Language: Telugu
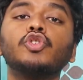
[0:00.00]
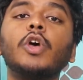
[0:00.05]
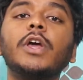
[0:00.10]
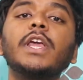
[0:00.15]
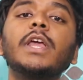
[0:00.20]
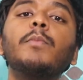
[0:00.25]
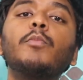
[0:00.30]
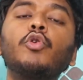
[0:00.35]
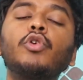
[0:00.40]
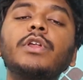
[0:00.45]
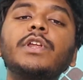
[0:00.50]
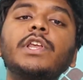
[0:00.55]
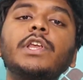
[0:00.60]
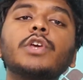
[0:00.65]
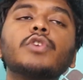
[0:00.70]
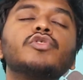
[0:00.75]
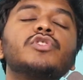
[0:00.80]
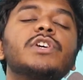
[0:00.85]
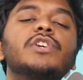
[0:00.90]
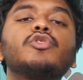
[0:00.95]
సో ఈ
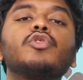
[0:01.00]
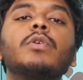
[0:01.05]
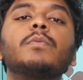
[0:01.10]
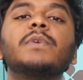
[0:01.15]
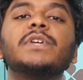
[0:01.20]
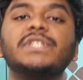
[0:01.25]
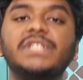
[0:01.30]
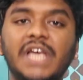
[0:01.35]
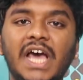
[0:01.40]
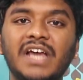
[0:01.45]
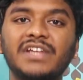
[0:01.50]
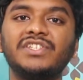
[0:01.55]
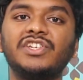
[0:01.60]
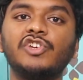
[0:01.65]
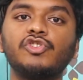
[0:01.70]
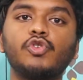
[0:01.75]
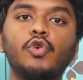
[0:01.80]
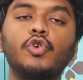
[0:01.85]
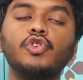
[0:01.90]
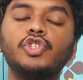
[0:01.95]
మూడింటిని యూజ్ చేసుకొని మీరు
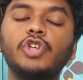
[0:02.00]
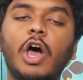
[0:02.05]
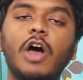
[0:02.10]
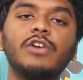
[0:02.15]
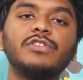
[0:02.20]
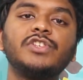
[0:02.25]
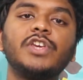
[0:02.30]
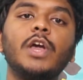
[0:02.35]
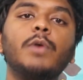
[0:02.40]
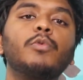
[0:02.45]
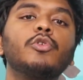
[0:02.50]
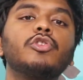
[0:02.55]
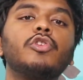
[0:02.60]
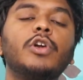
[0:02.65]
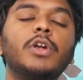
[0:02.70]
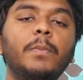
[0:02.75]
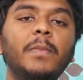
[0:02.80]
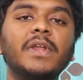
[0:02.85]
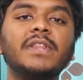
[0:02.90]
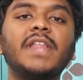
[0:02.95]
ఛార్జ్ చేసుకోవచ్చు ఆక్స్ కేబుల్
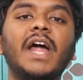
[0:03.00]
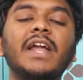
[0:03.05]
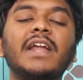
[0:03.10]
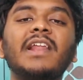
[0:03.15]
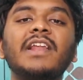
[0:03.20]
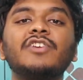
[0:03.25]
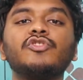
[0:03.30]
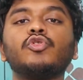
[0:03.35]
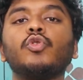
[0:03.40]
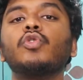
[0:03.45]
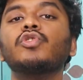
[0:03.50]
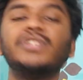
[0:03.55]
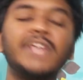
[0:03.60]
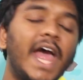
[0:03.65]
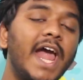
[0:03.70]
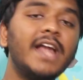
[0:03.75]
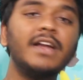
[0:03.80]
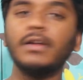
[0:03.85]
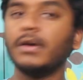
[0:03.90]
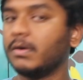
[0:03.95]
తోటి మీరు దండలు
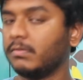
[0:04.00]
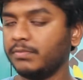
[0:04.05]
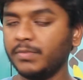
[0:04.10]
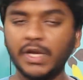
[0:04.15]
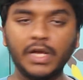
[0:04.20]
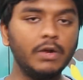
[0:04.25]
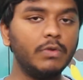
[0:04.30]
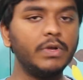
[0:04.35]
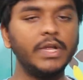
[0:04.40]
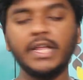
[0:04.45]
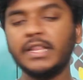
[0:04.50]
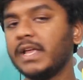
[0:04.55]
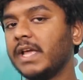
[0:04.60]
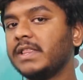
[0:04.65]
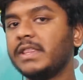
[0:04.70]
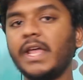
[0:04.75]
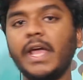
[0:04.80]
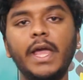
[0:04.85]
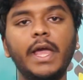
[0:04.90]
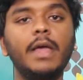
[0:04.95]
వేసుకోవచ్చు అండ్ మీరు
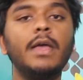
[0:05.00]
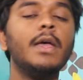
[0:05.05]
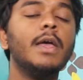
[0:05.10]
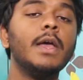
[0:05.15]
ఏదైతే